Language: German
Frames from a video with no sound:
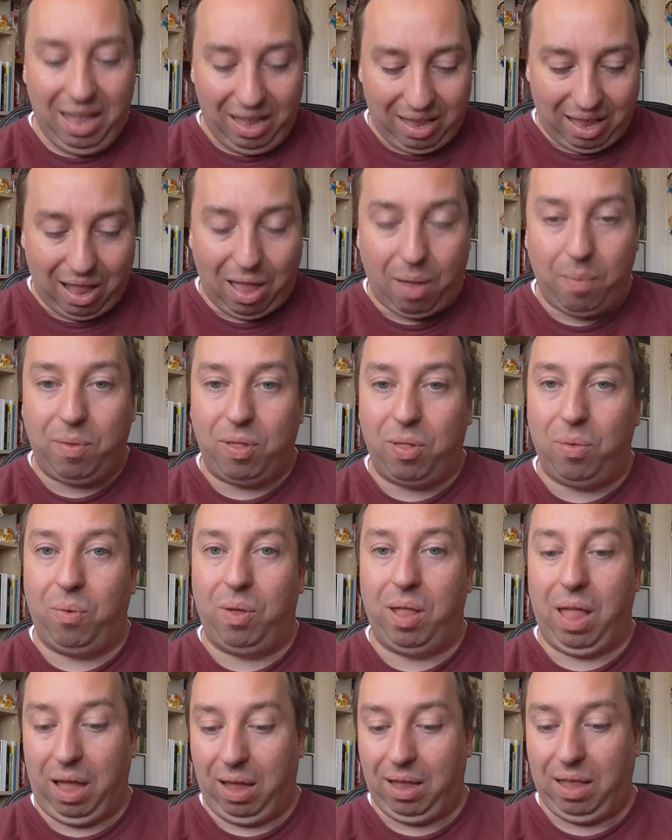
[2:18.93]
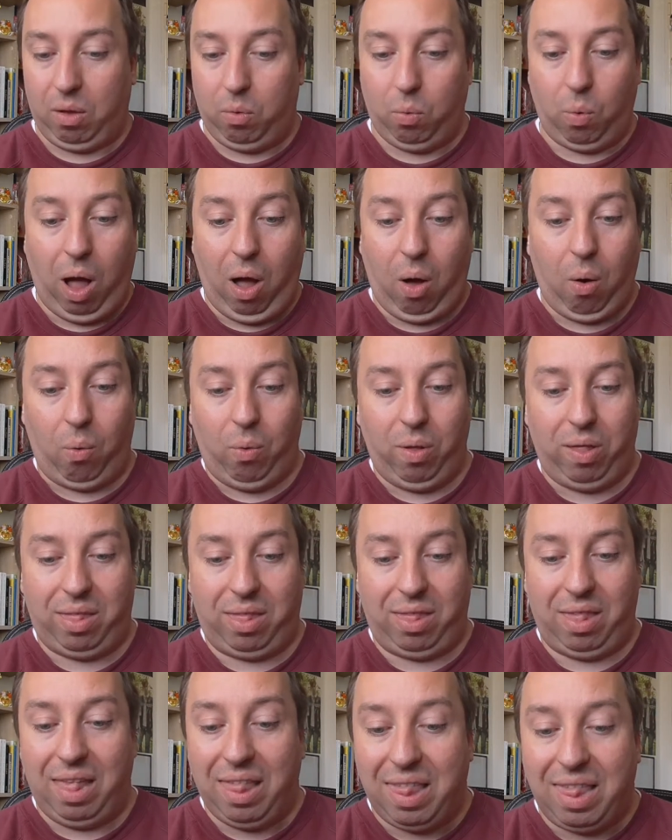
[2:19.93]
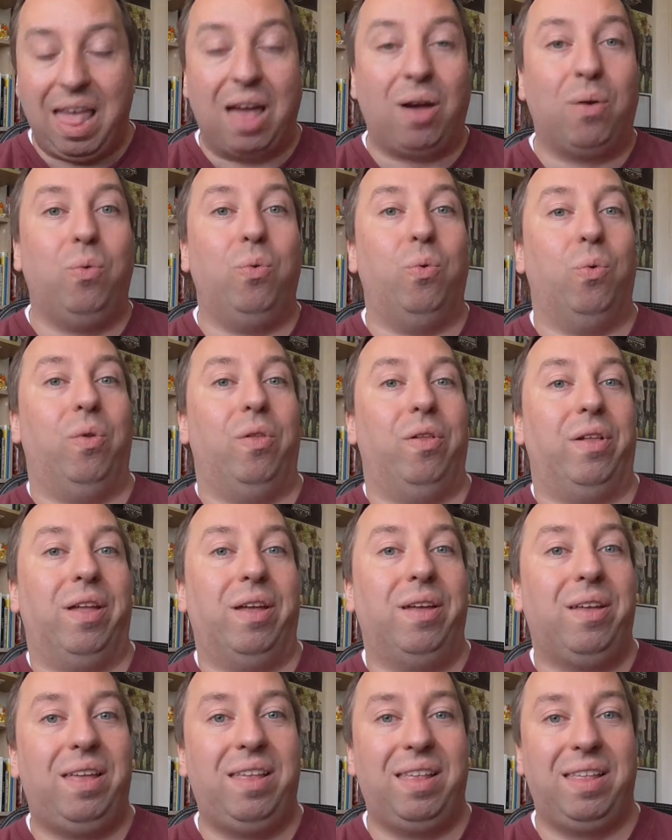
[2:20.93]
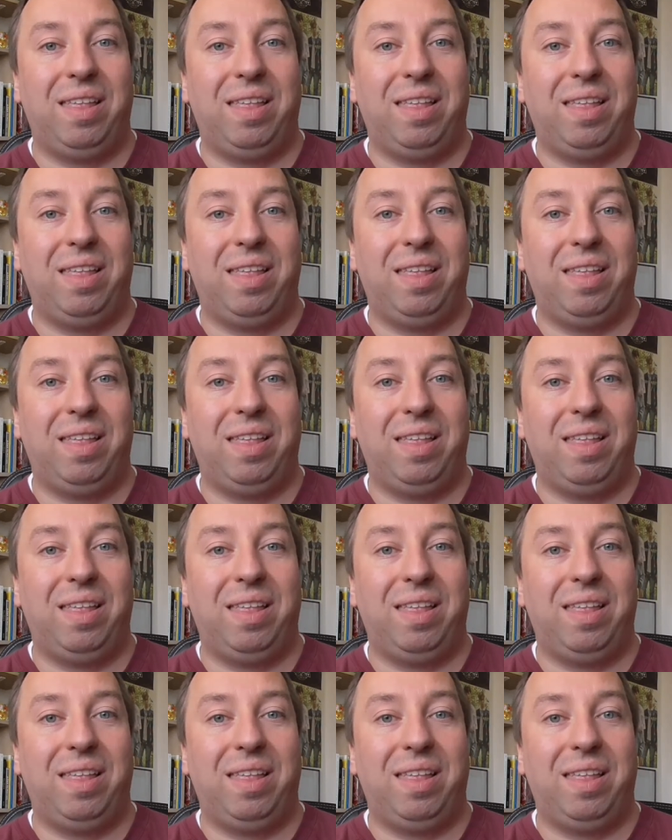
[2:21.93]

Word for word: dann habe ich so gedacht, wow, ist, ist ja cool. Ne?